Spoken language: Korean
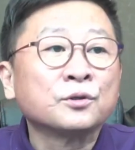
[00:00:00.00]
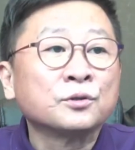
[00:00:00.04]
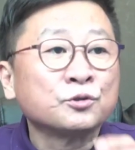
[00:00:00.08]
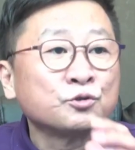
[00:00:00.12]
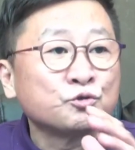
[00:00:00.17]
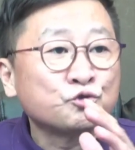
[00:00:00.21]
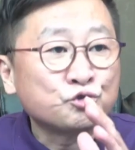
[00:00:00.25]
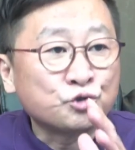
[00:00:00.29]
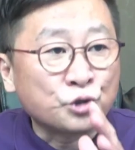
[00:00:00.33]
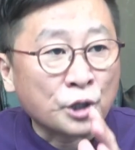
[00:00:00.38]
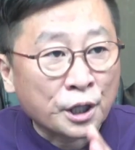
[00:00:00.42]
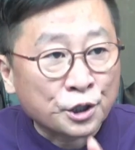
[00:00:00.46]

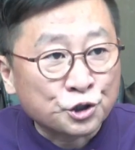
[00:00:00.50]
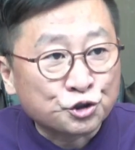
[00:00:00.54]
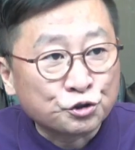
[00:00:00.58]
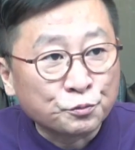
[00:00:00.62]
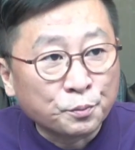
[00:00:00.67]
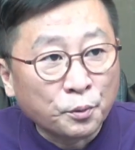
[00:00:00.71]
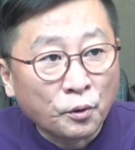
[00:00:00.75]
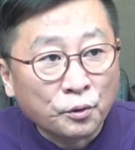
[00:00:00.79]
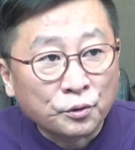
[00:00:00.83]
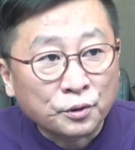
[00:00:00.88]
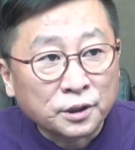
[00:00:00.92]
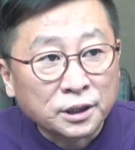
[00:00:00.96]

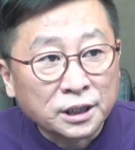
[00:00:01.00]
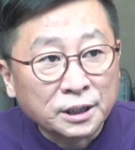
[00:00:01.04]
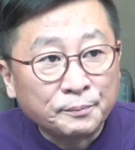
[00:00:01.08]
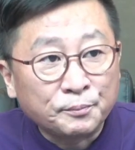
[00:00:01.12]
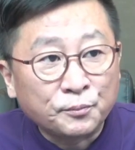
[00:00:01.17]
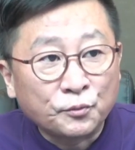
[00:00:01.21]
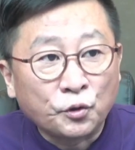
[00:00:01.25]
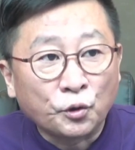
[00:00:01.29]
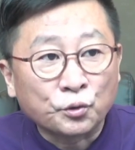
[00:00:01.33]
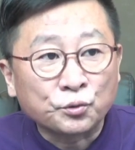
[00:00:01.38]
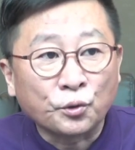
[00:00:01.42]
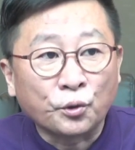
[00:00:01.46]
죄수복
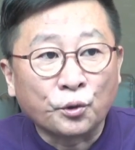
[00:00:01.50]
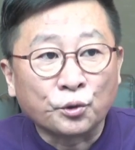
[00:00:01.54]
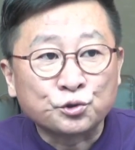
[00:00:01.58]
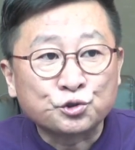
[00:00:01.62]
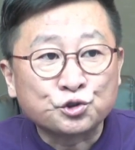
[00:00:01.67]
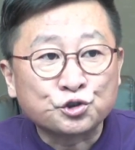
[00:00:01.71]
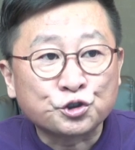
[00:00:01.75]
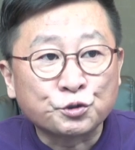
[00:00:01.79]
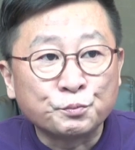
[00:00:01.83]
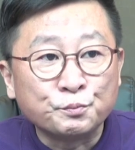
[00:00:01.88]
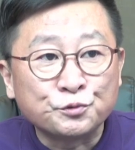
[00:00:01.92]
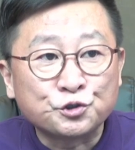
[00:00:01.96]
입고도
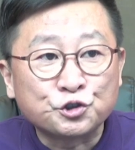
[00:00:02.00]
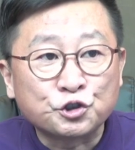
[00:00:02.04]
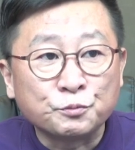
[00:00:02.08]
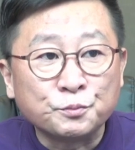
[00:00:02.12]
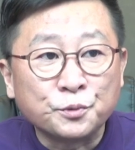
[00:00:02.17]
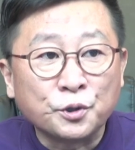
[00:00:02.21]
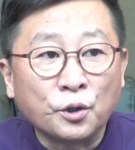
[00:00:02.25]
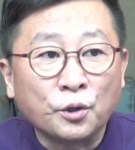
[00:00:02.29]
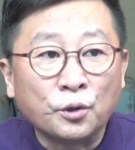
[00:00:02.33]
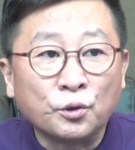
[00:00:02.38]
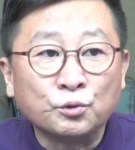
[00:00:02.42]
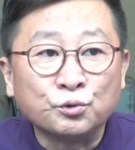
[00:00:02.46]

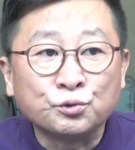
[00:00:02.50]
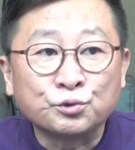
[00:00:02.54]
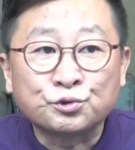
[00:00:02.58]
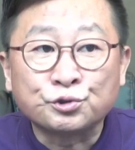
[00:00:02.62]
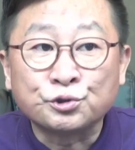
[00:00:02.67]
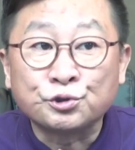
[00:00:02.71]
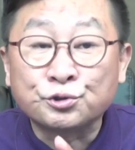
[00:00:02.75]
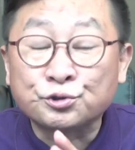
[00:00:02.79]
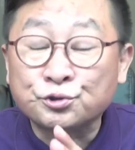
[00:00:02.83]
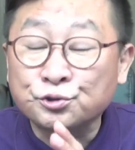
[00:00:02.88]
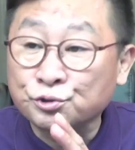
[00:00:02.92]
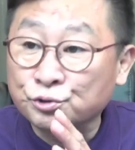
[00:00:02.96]
춤추며 웃을
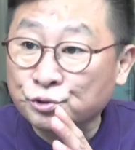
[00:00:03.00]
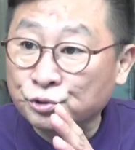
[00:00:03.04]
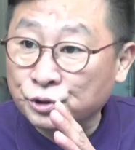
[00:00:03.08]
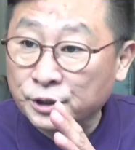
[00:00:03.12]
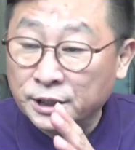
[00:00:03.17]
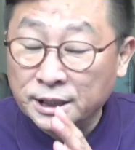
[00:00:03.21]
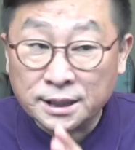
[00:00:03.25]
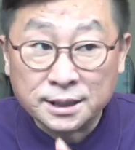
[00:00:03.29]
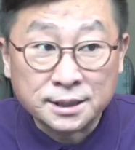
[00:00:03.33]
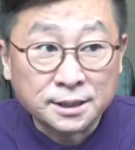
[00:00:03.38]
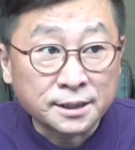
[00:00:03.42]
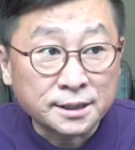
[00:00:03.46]
수
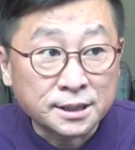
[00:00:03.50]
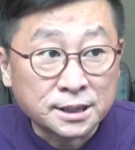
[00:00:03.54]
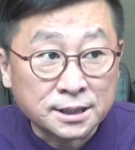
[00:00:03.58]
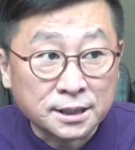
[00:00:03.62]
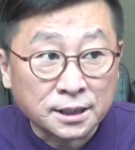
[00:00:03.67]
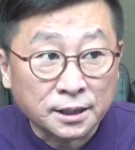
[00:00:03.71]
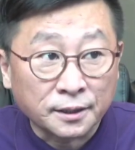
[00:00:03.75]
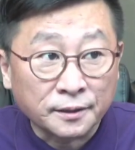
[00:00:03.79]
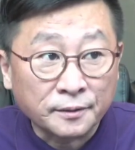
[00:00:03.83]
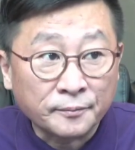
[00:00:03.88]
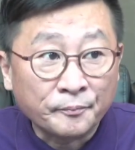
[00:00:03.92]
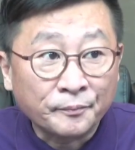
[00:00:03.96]

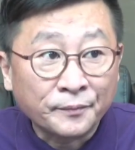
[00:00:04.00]
있을지,